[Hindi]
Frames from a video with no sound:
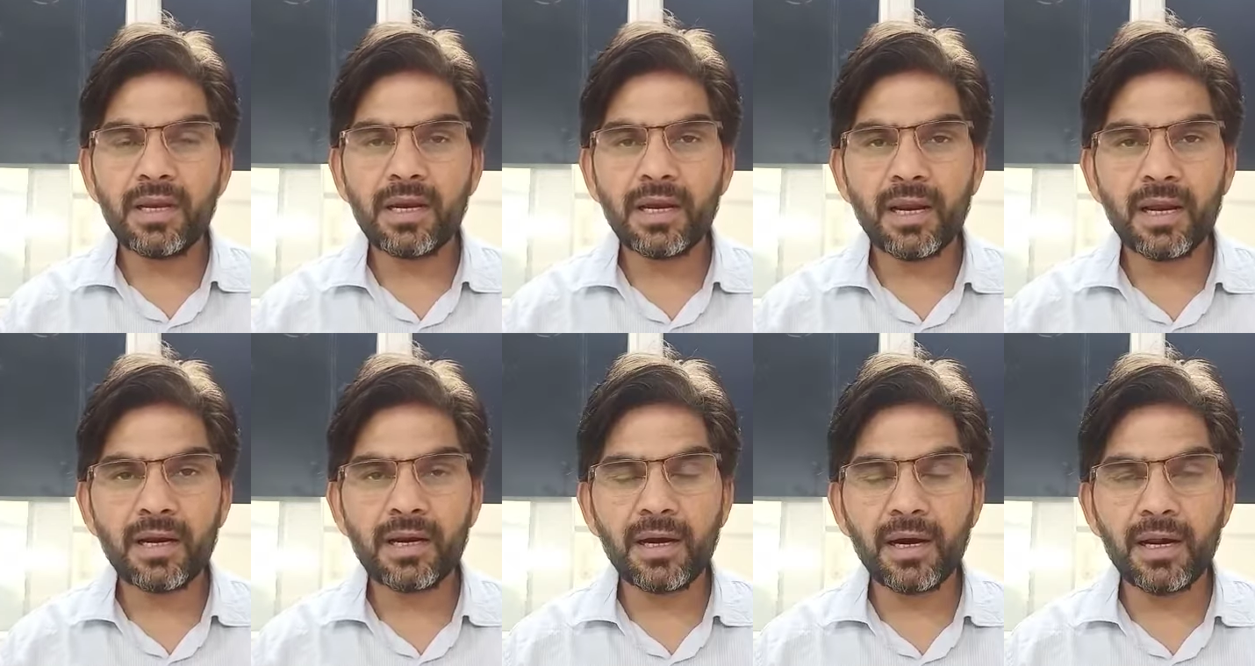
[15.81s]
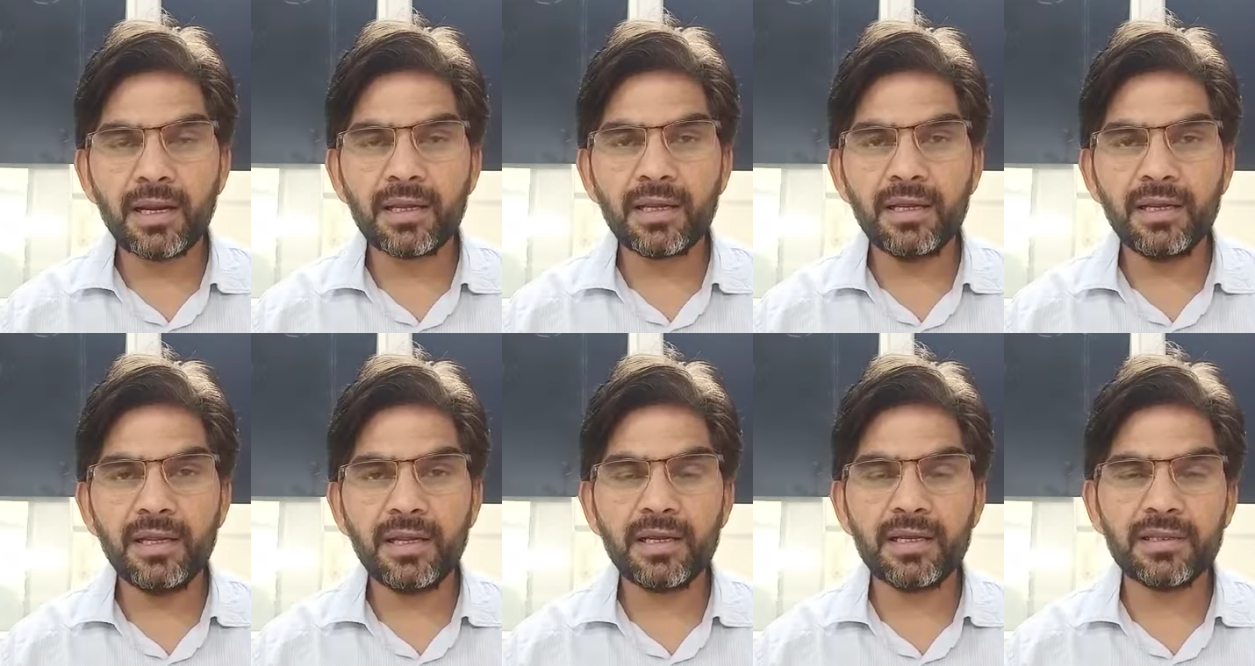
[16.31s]
एक कलाकार
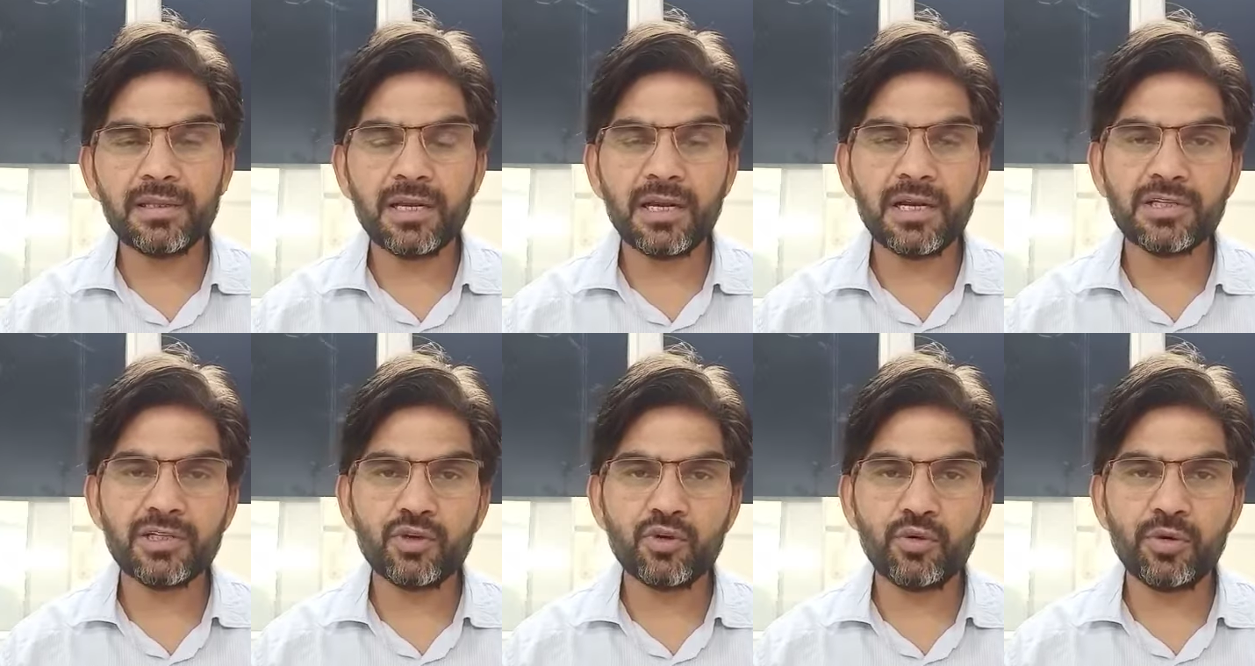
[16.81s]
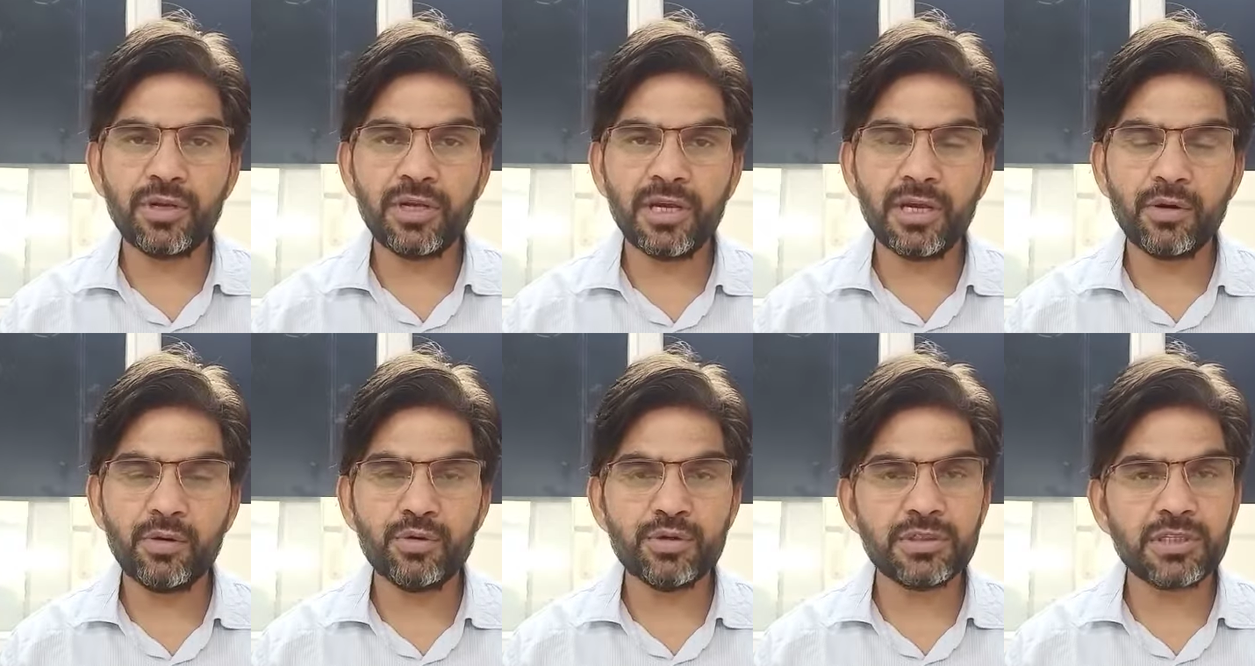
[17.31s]
के लिए कितना ज़रूरी है